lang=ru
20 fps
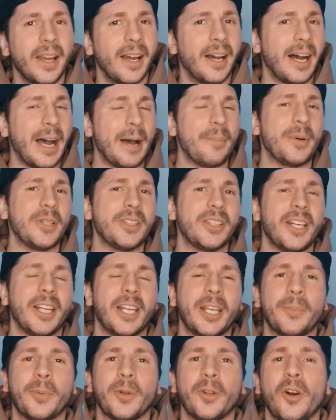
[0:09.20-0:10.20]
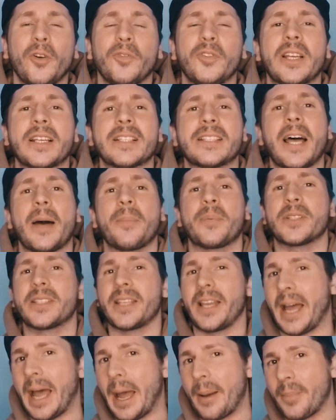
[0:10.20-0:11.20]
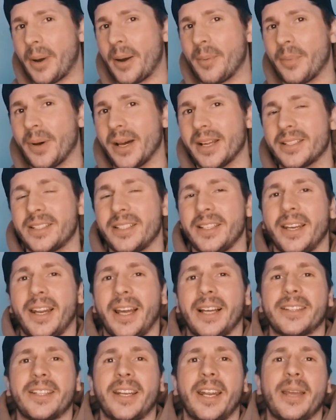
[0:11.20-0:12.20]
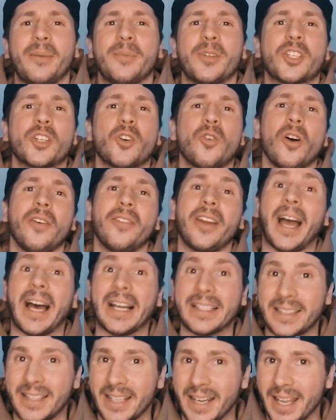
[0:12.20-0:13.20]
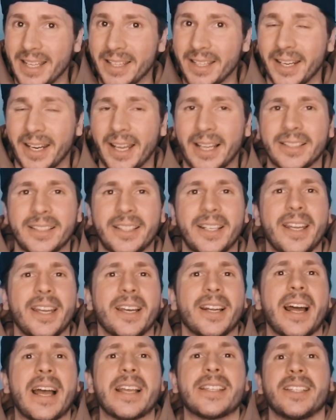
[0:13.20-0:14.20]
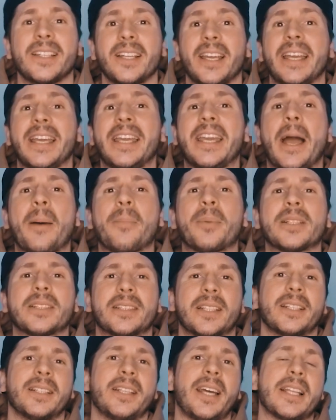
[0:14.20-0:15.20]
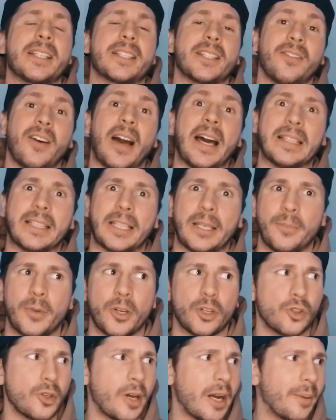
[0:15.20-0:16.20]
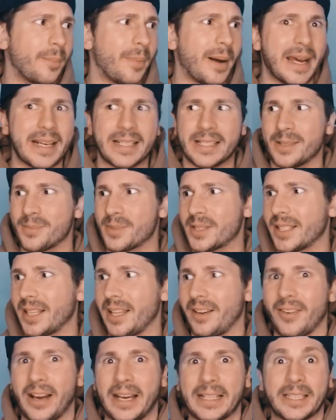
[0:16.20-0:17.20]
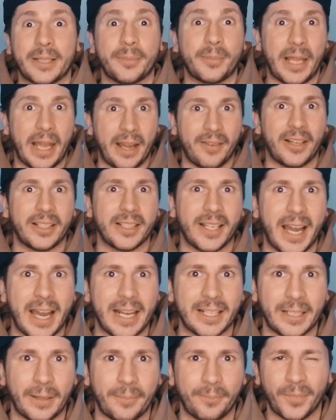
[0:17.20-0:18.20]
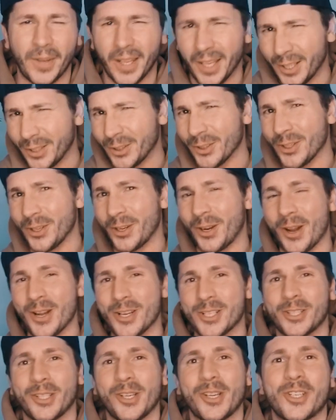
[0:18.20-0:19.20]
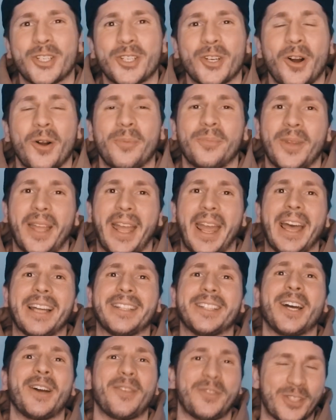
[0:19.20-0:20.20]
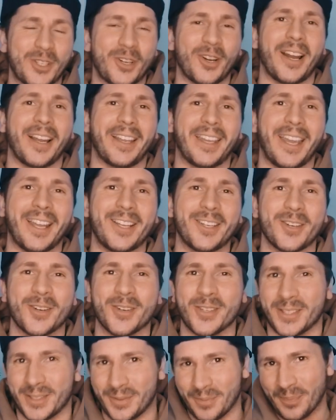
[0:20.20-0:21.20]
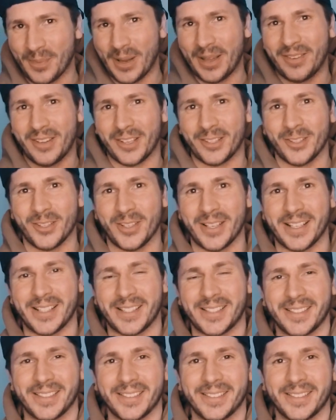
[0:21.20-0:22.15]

А об интриге плей-офф на Западе, о бомбардире Андрея Мечкове, о тренере Андрея Разине и об интернет-схватке между Акбарсом, Салаватом и Авангардом. Ну и кое-что еще. Это все Хоккей Ньюс. Мы вернулись.